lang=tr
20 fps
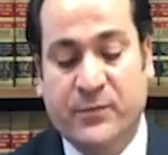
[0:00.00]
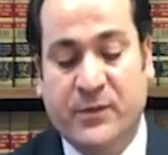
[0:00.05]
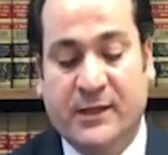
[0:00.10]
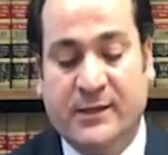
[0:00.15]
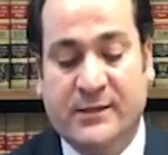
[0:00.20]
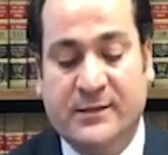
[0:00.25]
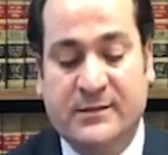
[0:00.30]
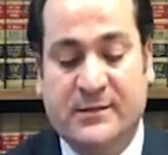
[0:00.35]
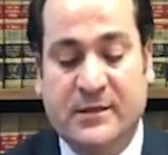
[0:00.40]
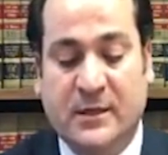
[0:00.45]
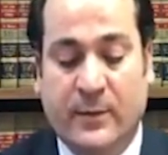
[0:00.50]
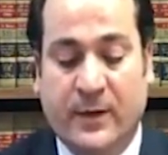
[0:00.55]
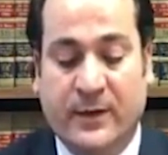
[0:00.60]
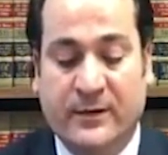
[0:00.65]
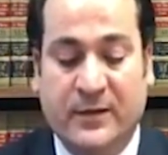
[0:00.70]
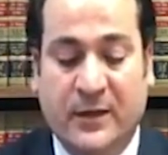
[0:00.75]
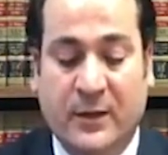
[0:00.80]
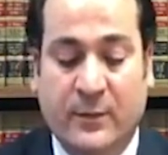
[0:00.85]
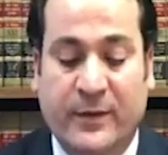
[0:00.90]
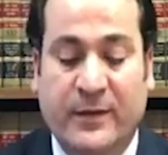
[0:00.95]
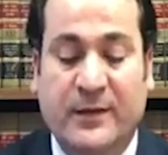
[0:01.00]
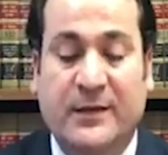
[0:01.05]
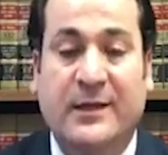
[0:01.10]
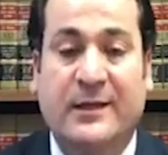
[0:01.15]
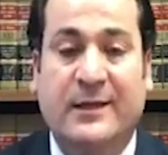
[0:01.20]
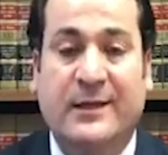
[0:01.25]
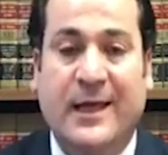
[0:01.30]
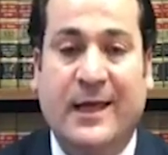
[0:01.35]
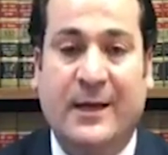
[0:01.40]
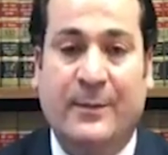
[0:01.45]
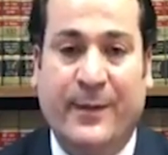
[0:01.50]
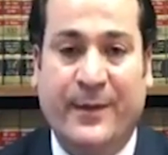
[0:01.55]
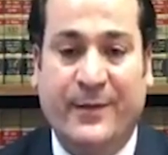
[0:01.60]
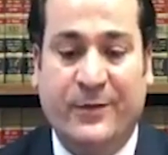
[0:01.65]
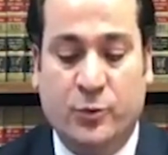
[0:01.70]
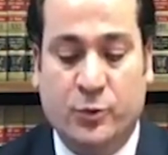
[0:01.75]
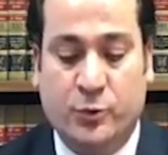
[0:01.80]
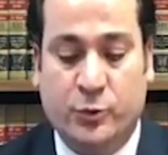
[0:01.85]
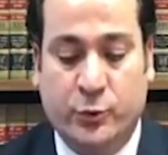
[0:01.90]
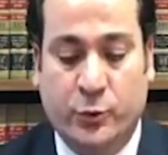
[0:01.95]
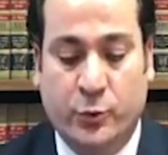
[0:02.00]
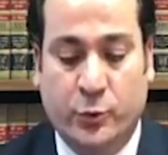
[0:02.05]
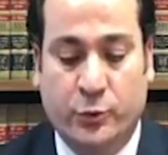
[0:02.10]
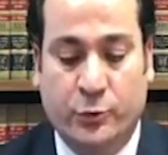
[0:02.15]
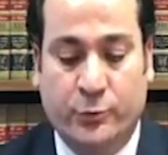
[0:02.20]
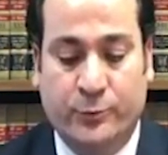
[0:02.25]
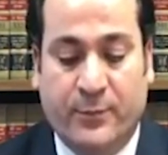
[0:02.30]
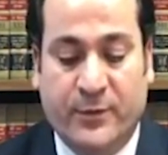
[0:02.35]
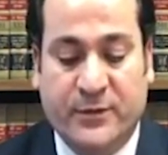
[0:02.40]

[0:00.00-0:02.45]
Yakın zamanda Amerika'ya gelmeyi düşünüyorum.